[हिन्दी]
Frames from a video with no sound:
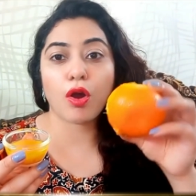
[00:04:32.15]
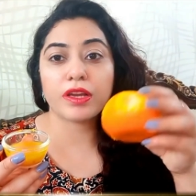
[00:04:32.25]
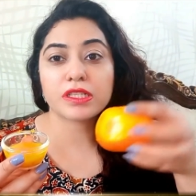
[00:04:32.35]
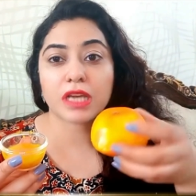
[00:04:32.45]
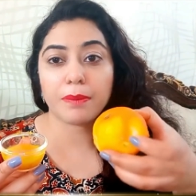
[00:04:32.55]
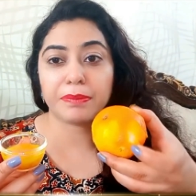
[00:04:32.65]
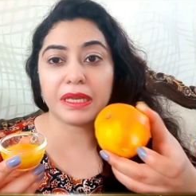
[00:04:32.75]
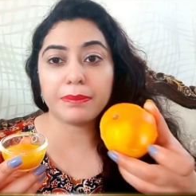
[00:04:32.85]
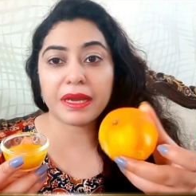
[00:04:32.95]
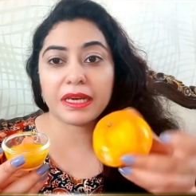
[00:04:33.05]
ऑरेंज का
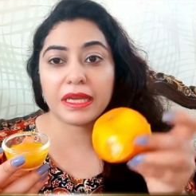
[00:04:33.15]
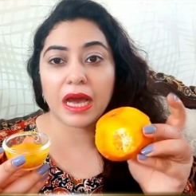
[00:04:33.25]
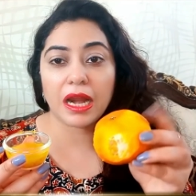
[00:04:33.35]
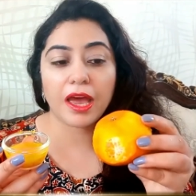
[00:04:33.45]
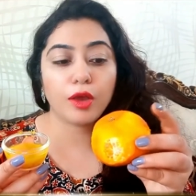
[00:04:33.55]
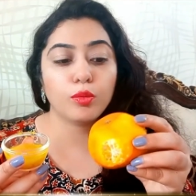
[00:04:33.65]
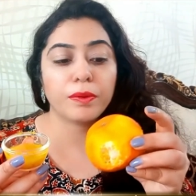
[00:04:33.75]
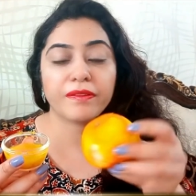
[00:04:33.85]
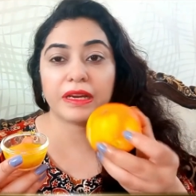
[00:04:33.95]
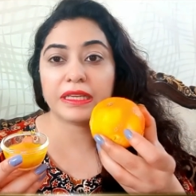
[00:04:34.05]
पील मैंने निकाला है
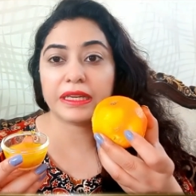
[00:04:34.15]
ऊपर वाली